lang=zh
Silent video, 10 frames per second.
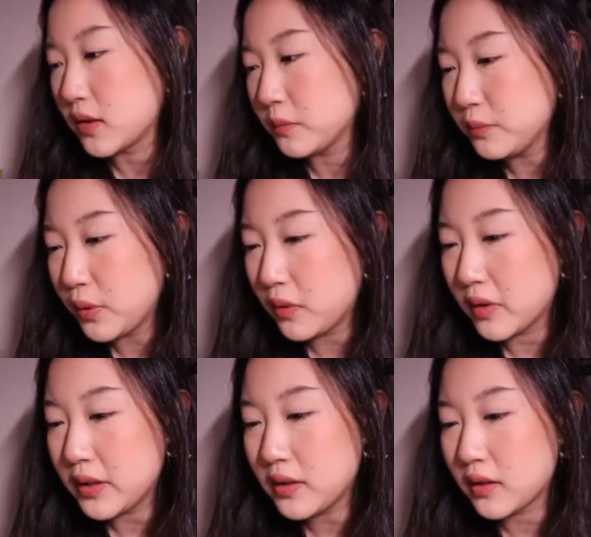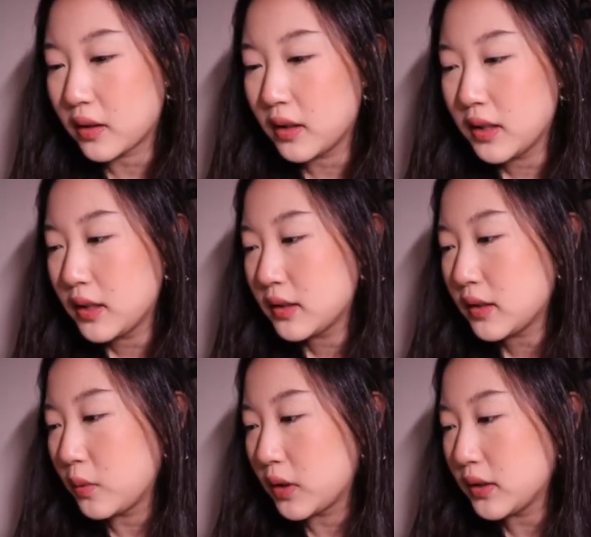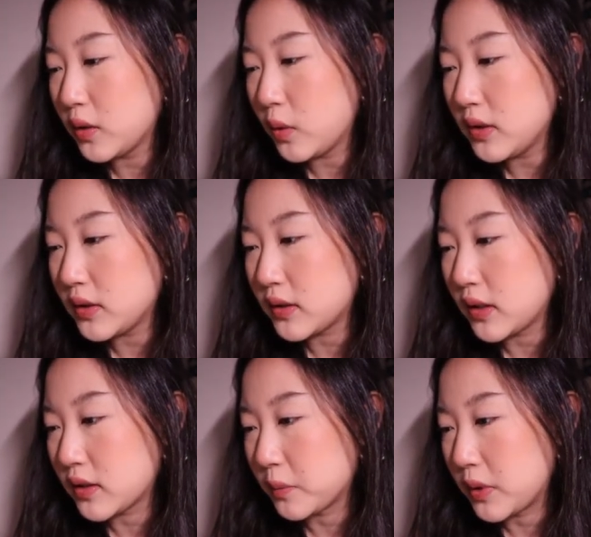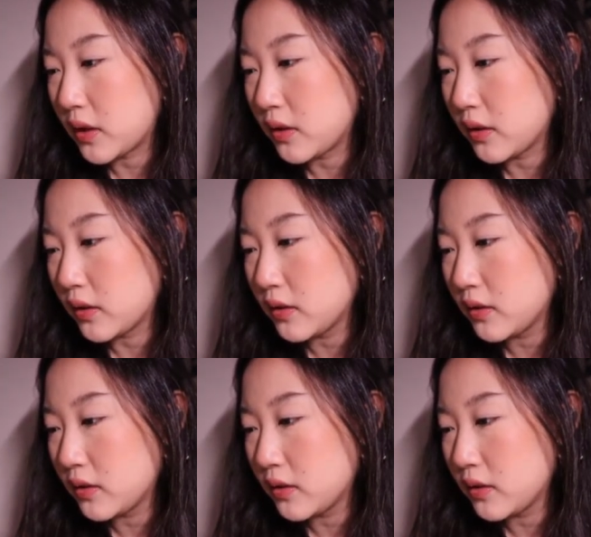什么破玩意儿啊？那我跟他关系现在什么样的呀？